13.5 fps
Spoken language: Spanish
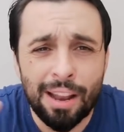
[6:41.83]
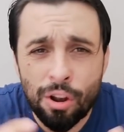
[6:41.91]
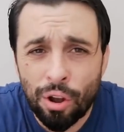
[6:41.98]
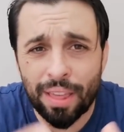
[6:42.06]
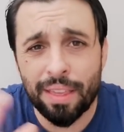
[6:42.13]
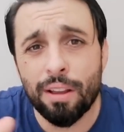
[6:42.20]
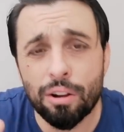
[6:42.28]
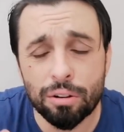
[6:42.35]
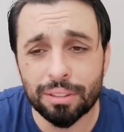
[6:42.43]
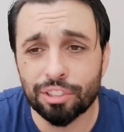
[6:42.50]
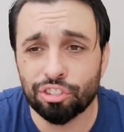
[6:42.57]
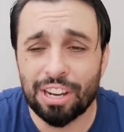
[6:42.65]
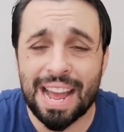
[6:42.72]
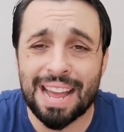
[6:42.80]
es lo que
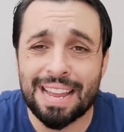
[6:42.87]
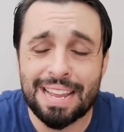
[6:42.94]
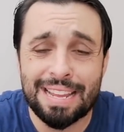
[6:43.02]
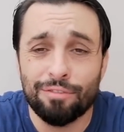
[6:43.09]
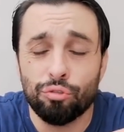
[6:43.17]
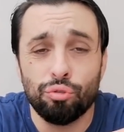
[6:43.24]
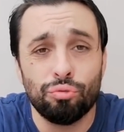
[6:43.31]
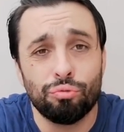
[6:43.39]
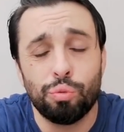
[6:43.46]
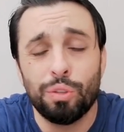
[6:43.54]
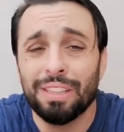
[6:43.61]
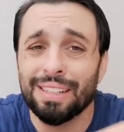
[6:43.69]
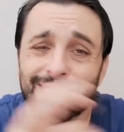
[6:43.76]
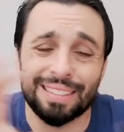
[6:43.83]
digo, o sea, eh,
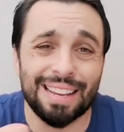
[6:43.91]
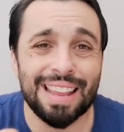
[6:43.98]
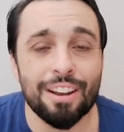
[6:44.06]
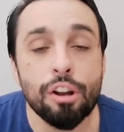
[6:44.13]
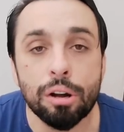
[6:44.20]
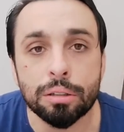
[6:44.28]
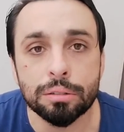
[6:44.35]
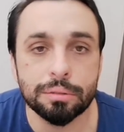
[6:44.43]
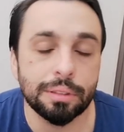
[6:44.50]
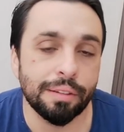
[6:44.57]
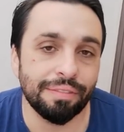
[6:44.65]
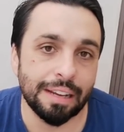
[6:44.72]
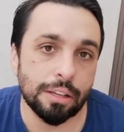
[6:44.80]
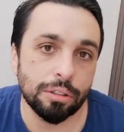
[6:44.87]
Twitter se llenó
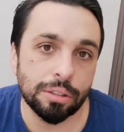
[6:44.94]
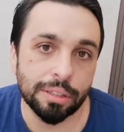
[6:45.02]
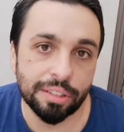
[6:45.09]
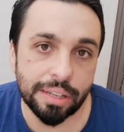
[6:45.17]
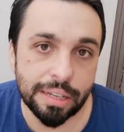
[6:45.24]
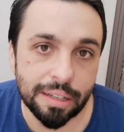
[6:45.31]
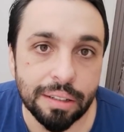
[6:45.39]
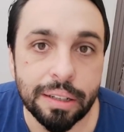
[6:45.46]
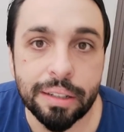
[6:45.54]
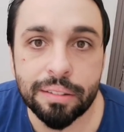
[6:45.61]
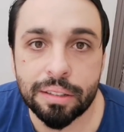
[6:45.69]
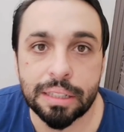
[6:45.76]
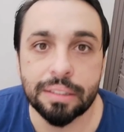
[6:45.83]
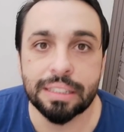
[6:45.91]
de fallos de Series
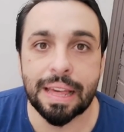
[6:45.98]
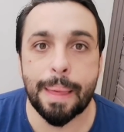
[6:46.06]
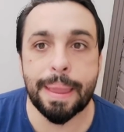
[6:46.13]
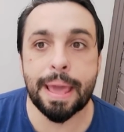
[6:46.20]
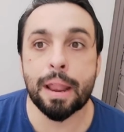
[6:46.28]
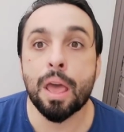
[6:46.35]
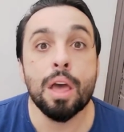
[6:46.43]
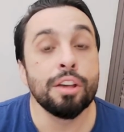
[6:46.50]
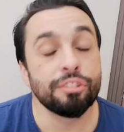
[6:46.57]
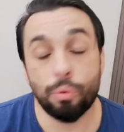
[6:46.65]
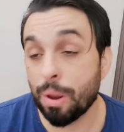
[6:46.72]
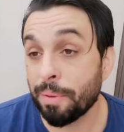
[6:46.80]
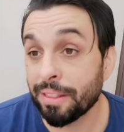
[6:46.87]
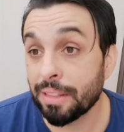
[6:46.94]
X en el día de ayer.
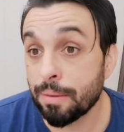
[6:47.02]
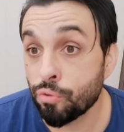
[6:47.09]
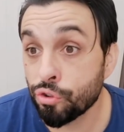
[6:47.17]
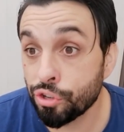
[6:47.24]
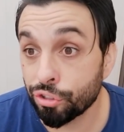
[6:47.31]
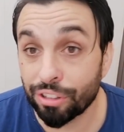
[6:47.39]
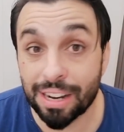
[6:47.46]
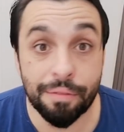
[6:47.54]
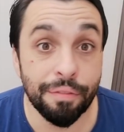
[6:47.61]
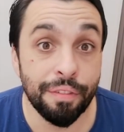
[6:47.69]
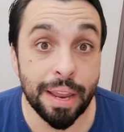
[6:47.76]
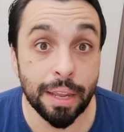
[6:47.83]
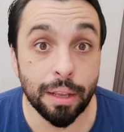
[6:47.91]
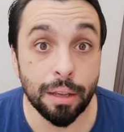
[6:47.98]
Seguramente muchos
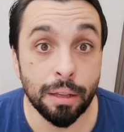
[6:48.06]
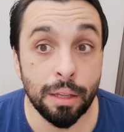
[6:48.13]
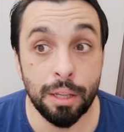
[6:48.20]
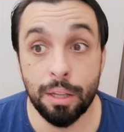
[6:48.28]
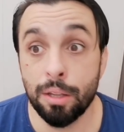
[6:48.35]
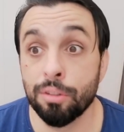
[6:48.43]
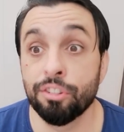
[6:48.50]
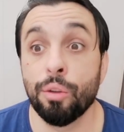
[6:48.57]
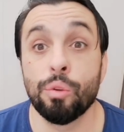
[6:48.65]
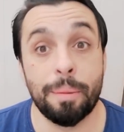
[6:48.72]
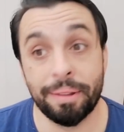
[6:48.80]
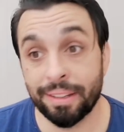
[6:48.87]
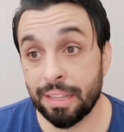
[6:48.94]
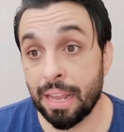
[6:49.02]
serán fake,
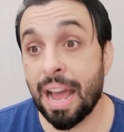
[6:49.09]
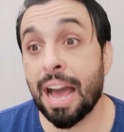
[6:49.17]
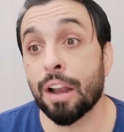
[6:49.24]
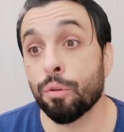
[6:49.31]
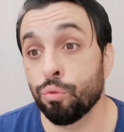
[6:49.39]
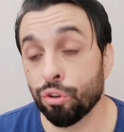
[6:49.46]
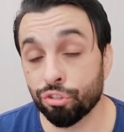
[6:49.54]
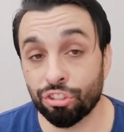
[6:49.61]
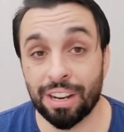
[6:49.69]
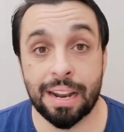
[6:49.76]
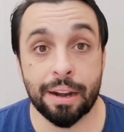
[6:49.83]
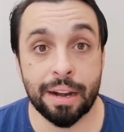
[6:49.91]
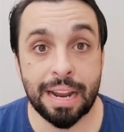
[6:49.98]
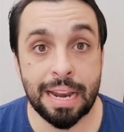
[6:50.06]
seguramente algunos
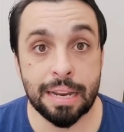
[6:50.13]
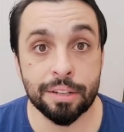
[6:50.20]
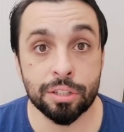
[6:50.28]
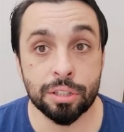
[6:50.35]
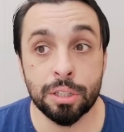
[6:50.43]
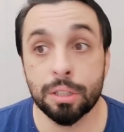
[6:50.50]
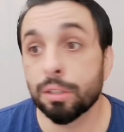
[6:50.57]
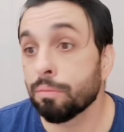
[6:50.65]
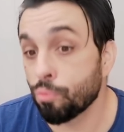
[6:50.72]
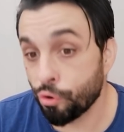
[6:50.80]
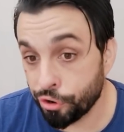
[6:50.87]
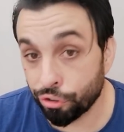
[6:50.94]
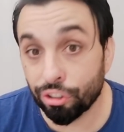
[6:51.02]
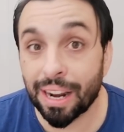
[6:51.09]
serán reales,
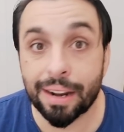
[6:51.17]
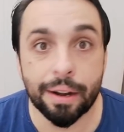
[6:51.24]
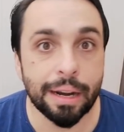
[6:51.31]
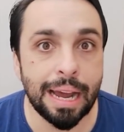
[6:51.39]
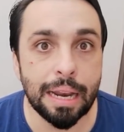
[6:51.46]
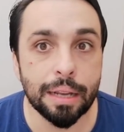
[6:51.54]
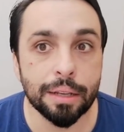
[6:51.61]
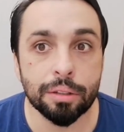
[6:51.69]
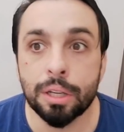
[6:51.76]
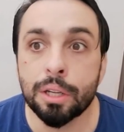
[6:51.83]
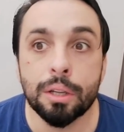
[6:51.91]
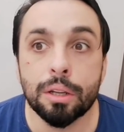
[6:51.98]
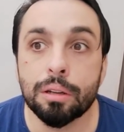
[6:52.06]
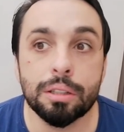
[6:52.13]
muchos serán reales.
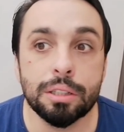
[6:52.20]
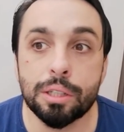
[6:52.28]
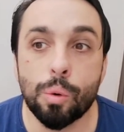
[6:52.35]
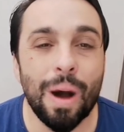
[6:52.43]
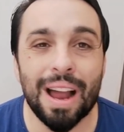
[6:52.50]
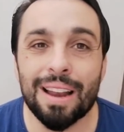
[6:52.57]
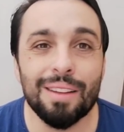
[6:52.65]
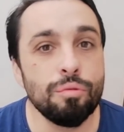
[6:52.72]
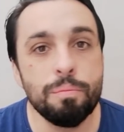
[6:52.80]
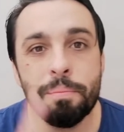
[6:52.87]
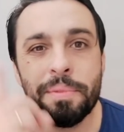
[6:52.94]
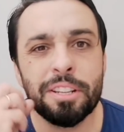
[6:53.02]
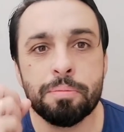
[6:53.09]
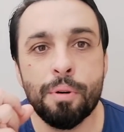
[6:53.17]
E igual
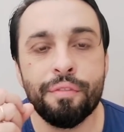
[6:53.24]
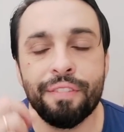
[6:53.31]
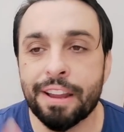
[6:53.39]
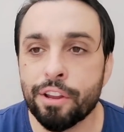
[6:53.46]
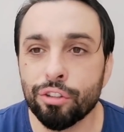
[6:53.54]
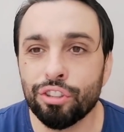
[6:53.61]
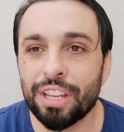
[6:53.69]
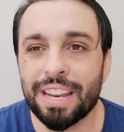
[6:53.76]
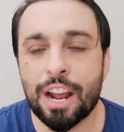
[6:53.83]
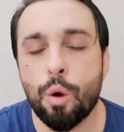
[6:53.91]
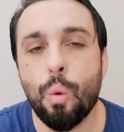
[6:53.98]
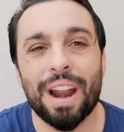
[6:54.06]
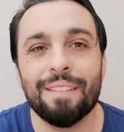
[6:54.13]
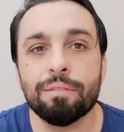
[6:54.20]
un mismo fallo
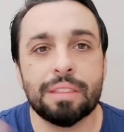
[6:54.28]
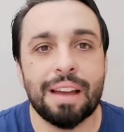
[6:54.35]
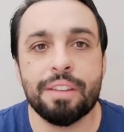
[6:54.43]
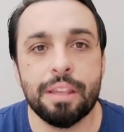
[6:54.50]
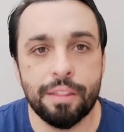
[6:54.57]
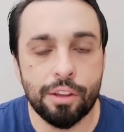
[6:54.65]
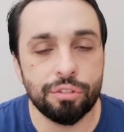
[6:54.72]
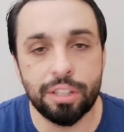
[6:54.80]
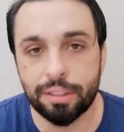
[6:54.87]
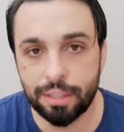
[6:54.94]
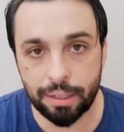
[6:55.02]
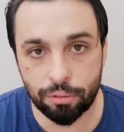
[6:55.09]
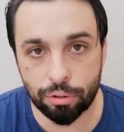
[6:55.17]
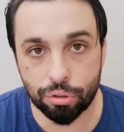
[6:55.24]
tiene 40 vídeos
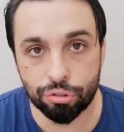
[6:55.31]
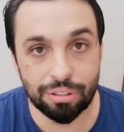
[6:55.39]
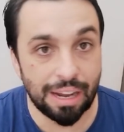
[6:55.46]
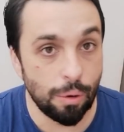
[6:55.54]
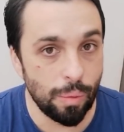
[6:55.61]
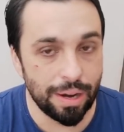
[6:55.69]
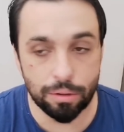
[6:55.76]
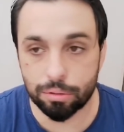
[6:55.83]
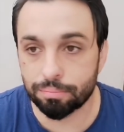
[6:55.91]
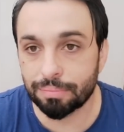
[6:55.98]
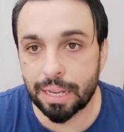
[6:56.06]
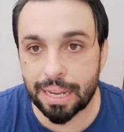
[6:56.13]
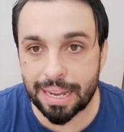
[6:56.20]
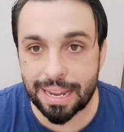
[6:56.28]
distintos, ¿de
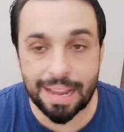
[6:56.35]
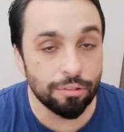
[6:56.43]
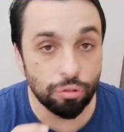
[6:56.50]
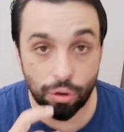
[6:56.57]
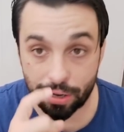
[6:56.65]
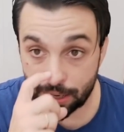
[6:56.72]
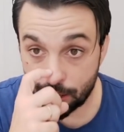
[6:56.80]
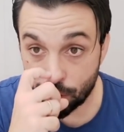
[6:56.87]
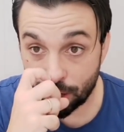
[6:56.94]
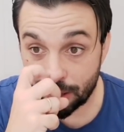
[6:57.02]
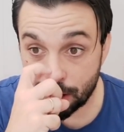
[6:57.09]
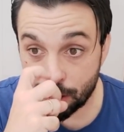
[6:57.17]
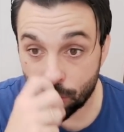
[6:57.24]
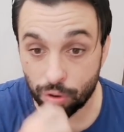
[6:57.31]
acuerdo? Eh, esto es,
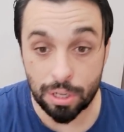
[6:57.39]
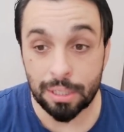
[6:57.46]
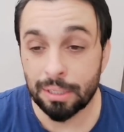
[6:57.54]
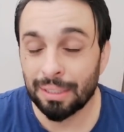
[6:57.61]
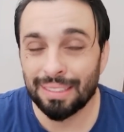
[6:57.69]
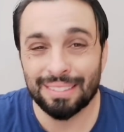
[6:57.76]
lo que digo.